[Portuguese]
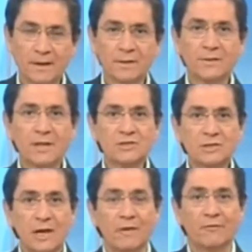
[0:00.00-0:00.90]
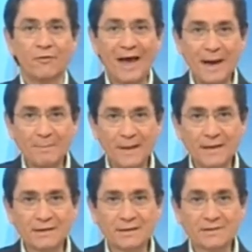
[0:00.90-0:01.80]
deixe
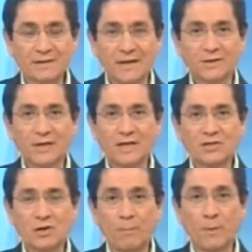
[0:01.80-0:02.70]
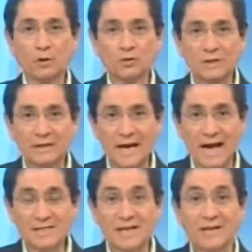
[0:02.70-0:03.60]
ferramentas, deixe
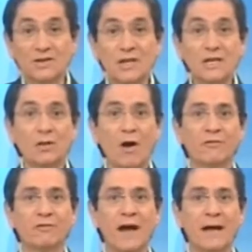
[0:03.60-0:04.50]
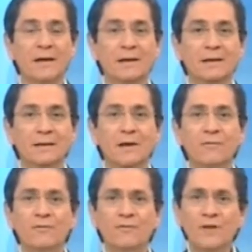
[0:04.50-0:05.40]
oportunidades de inovar,
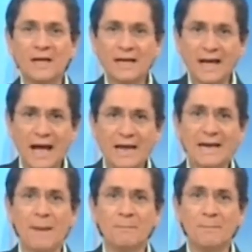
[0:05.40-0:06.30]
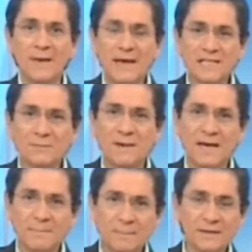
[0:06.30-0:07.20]
não ficar na mesma
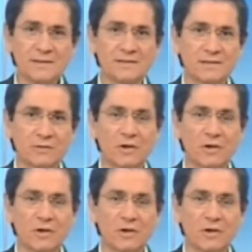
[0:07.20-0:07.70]
repetição.